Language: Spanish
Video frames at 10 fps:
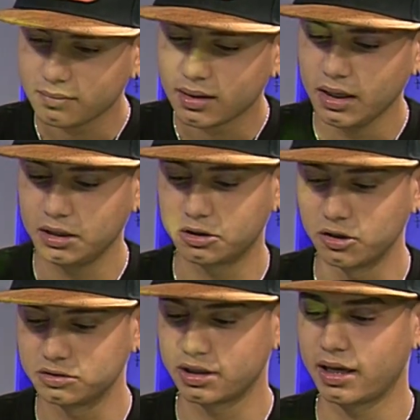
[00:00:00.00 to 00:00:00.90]

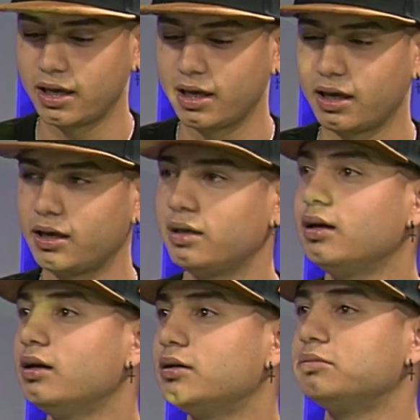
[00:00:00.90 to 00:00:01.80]
Entonces
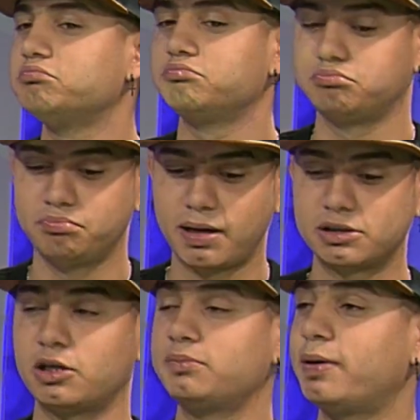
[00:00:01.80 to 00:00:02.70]

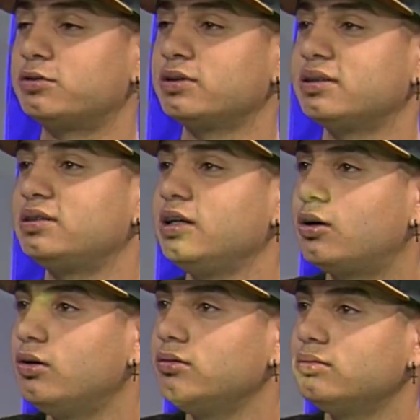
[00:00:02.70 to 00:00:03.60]
pasó, ese
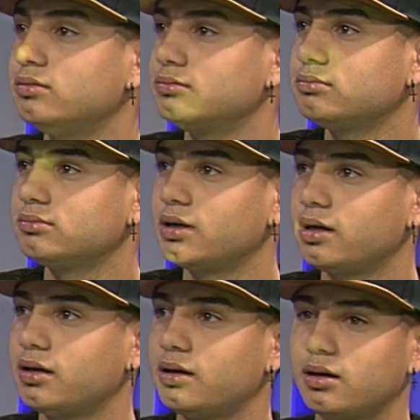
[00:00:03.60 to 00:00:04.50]
ciclo,
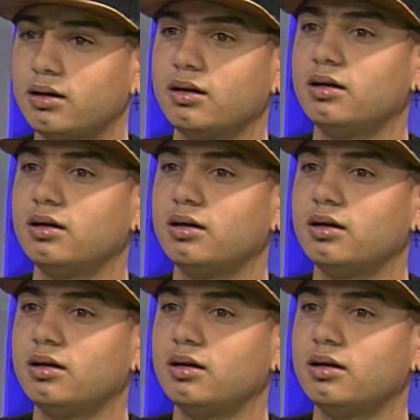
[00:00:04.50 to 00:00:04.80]
eh,